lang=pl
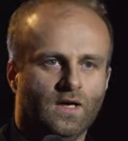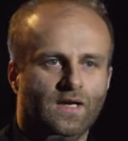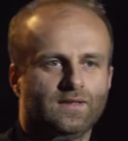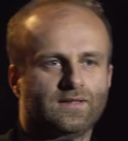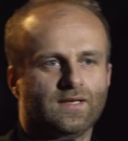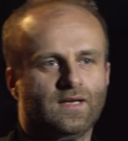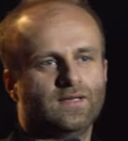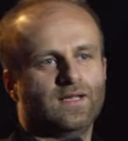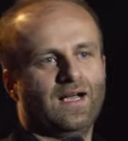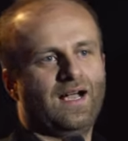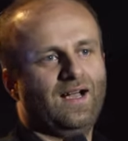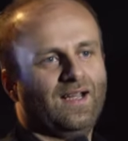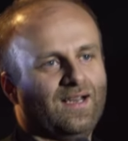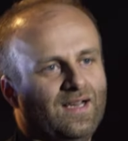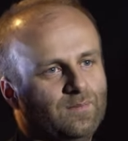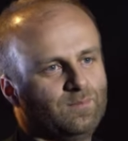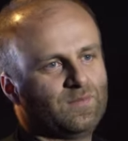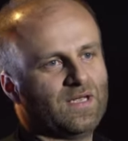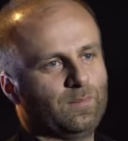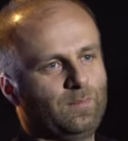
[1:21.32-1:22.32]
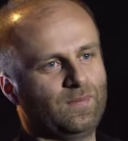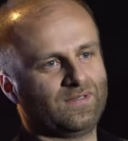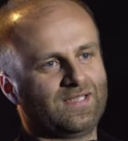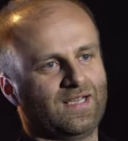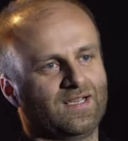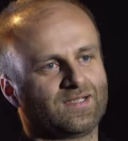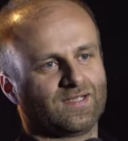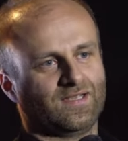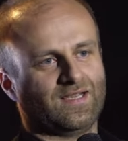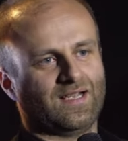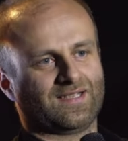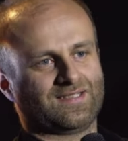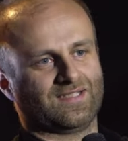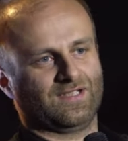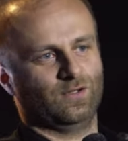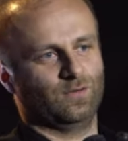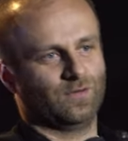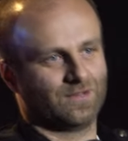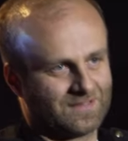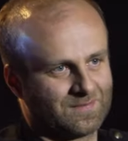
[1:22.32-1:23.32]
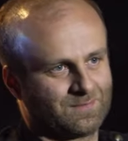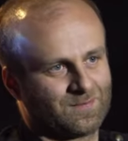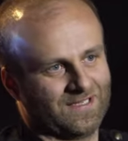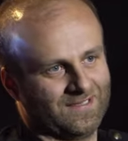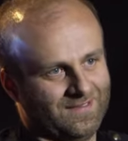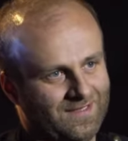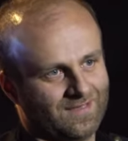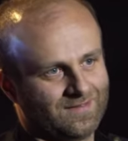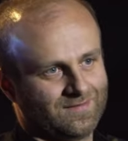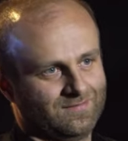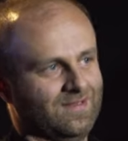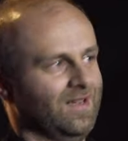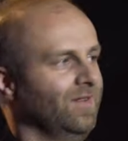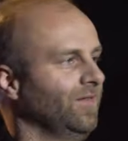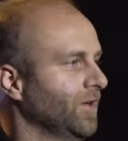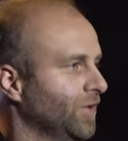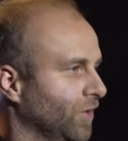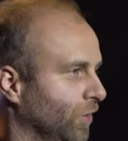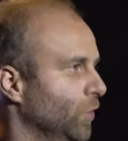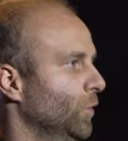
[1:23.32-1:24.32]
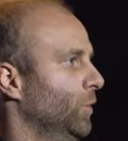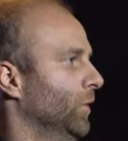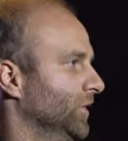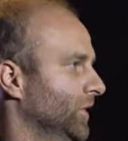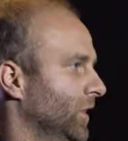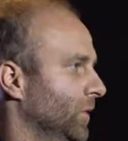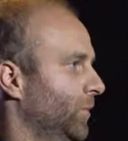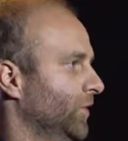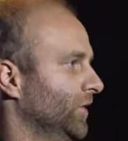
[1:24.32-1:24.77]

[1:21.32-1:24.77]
I ten Arab mnie pyta, czy ja chcę ją odsprzedać. A wiecie, lubię sobie